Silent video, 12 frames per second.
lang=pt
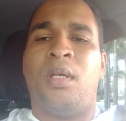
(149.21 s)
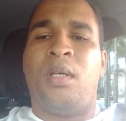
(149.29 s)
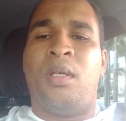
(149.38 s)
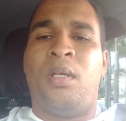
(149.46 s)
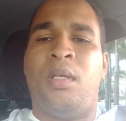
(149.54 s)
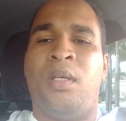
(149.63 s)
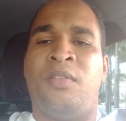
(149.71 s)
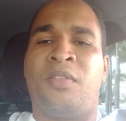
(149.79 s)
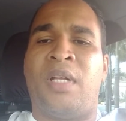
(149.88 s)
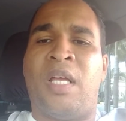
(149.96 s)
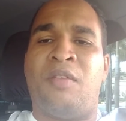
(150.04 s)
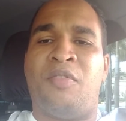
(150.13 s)
E
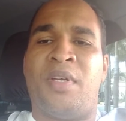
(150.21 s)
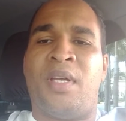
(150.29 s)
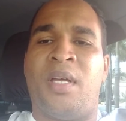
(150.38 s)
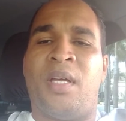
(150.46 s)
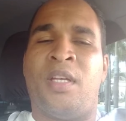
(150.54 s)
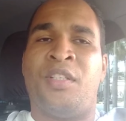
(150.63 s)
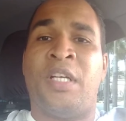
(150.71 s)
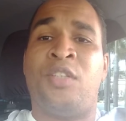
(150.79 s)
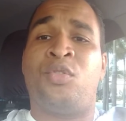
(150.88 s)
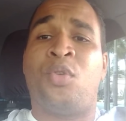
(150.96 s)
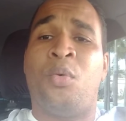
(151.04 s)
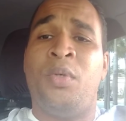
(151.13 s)
escreve, é, já
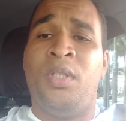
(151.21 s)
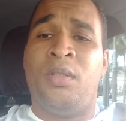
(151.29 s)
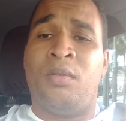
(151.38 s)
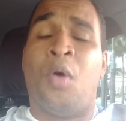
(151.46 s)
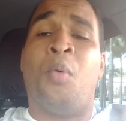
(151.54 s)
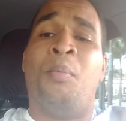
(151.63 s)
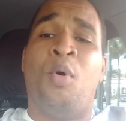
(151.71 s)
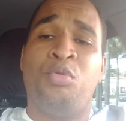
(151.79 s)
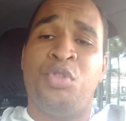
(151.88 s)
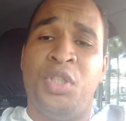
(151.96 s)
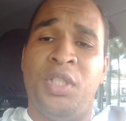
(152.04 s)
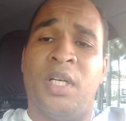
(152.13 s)
estou indo. Não, bom
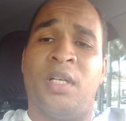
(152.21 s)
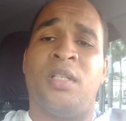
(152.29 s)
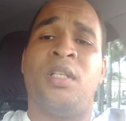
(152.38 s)
dia.